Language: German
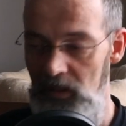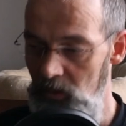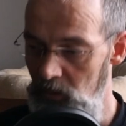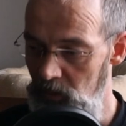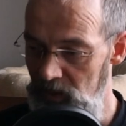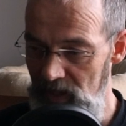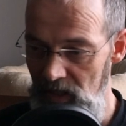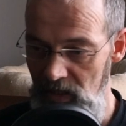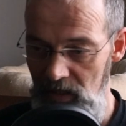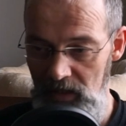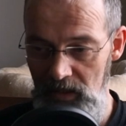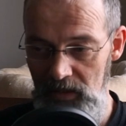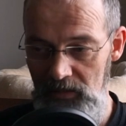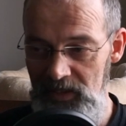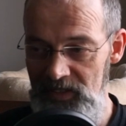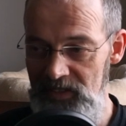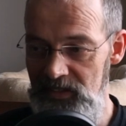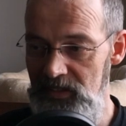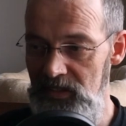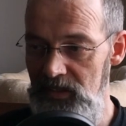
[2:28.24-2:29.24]
oder,
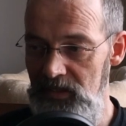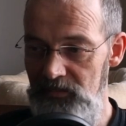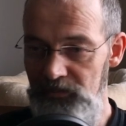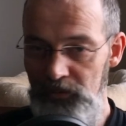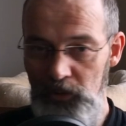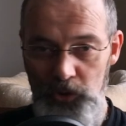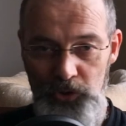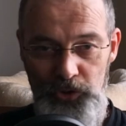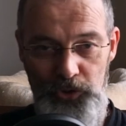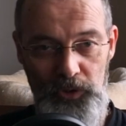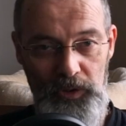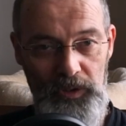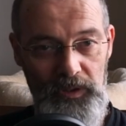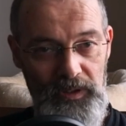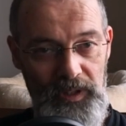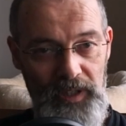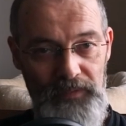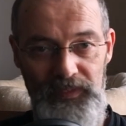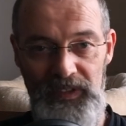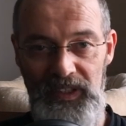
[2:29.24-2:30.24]
weiß ich nicht, frühstücken,
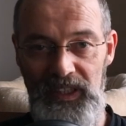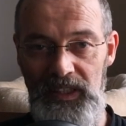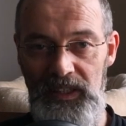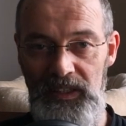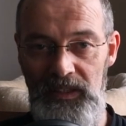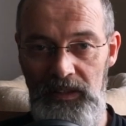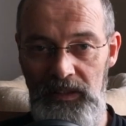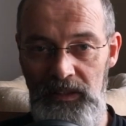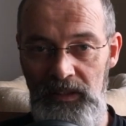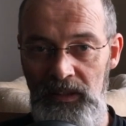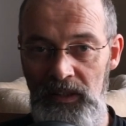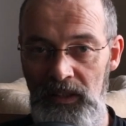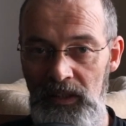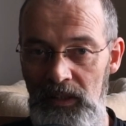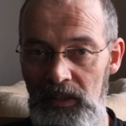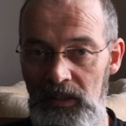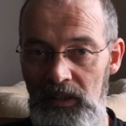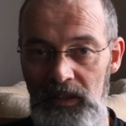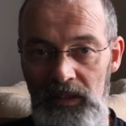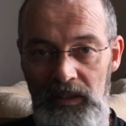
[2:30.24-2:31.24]
Kaffee trinken,
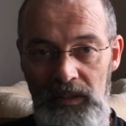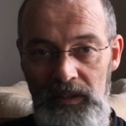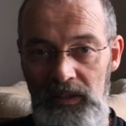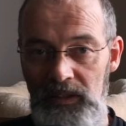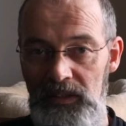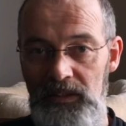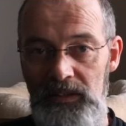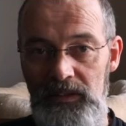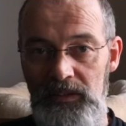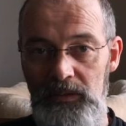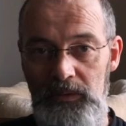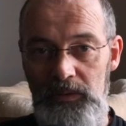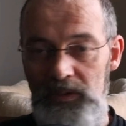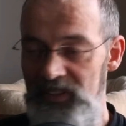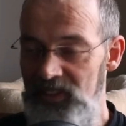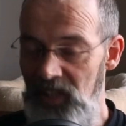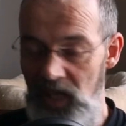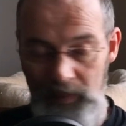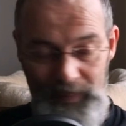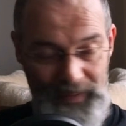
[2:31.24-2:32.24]

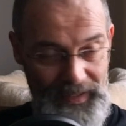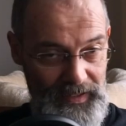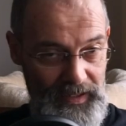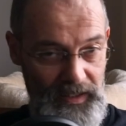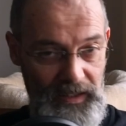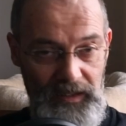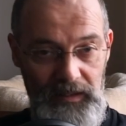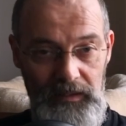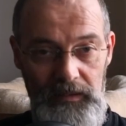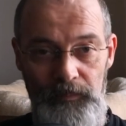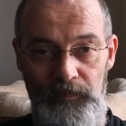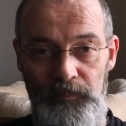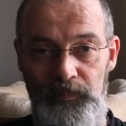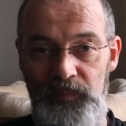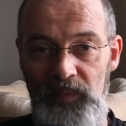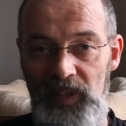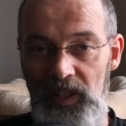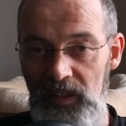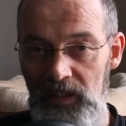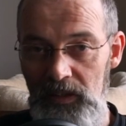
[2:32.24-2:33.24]
in die Arbeit gehen.
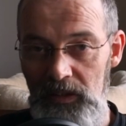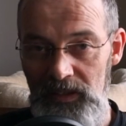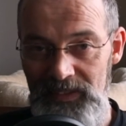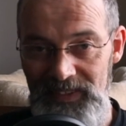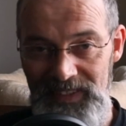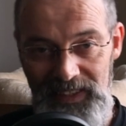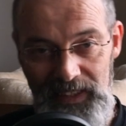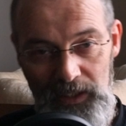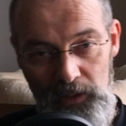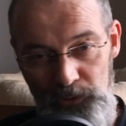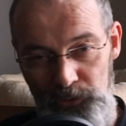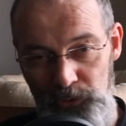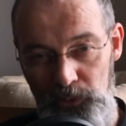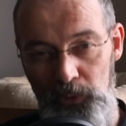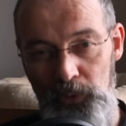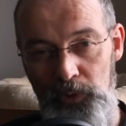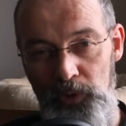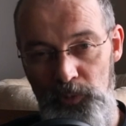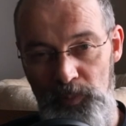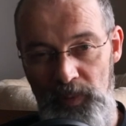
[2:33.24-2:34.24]
Ja, ganz genau so
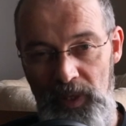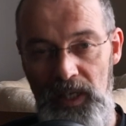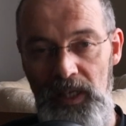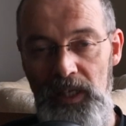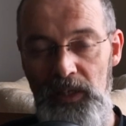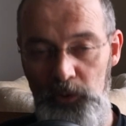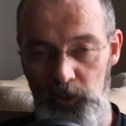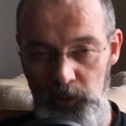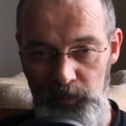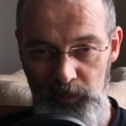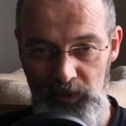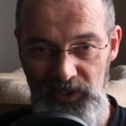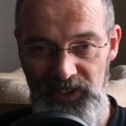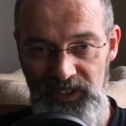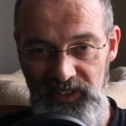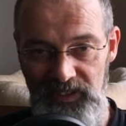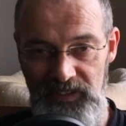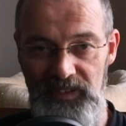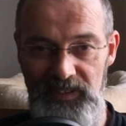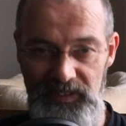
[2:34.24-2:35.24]
ein normaler Rhythmus
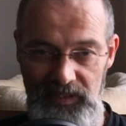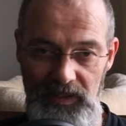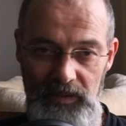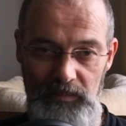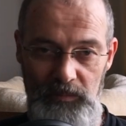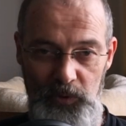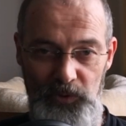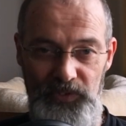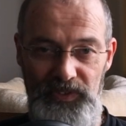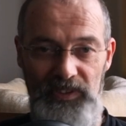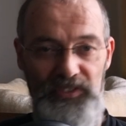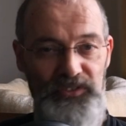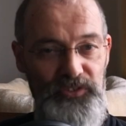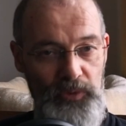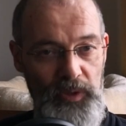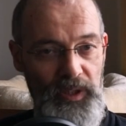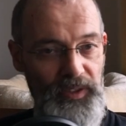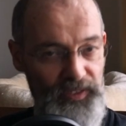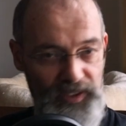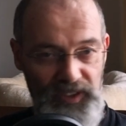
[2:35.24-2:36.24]
ist das dann. Bloß, dass
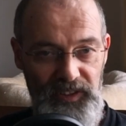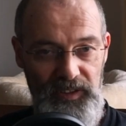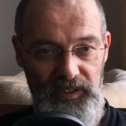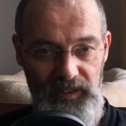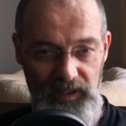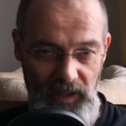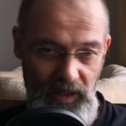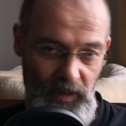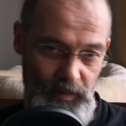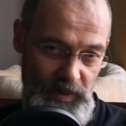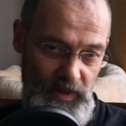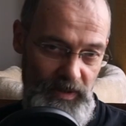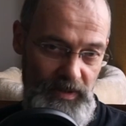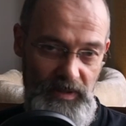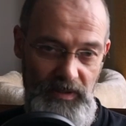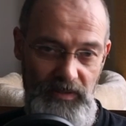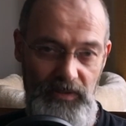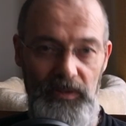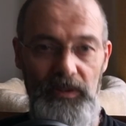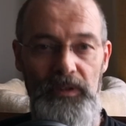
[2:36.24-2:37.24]
du halt nicht in die Arbeit
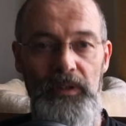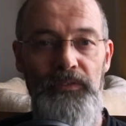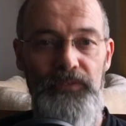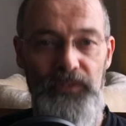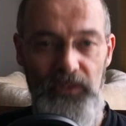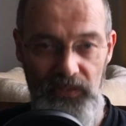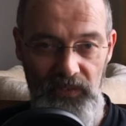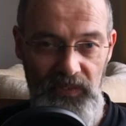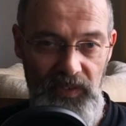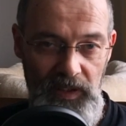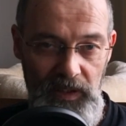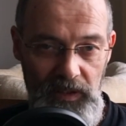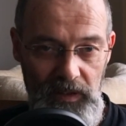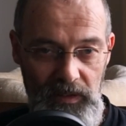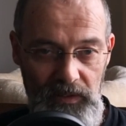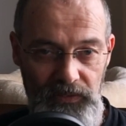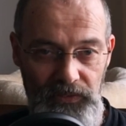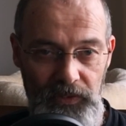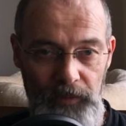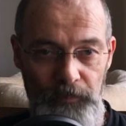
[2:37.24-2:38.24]
gehst, sondern auf die Szene
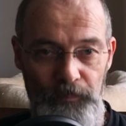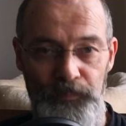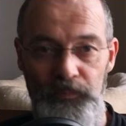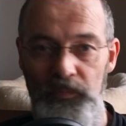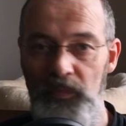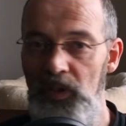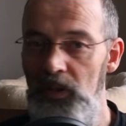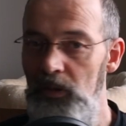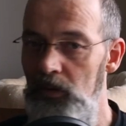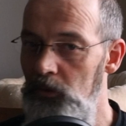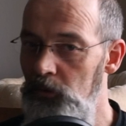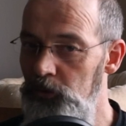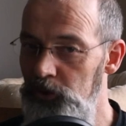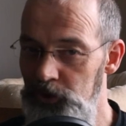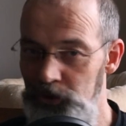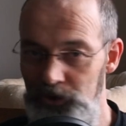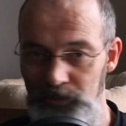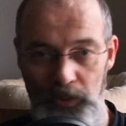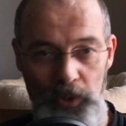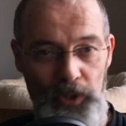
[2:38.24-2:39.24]
gehst. Und
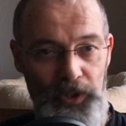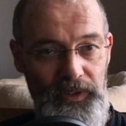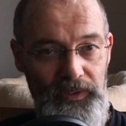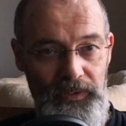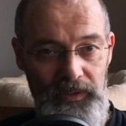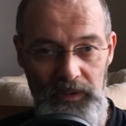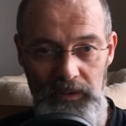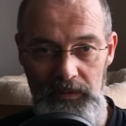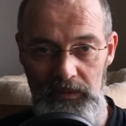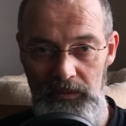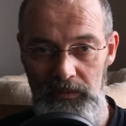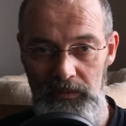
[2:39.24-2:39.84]
ich schwöre dir,